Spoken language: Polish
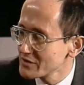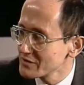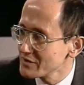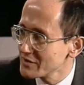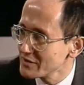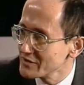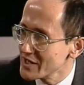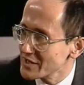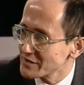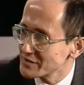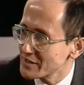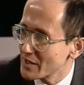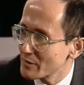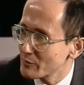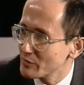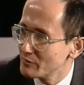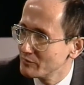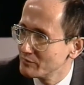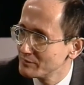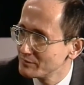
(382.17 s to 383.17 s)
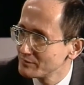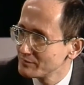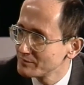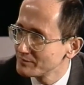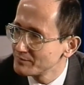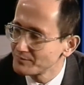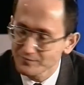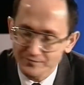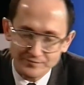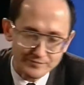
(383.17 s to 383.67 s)
e, nie znam.
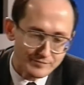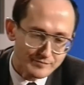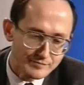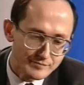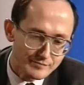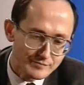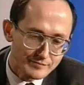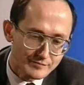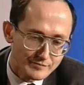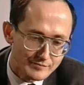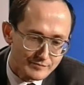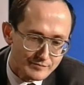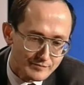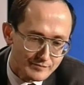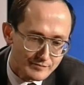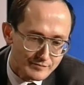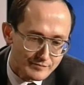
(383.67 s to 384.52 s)
Chciałbym zapytać, w jaki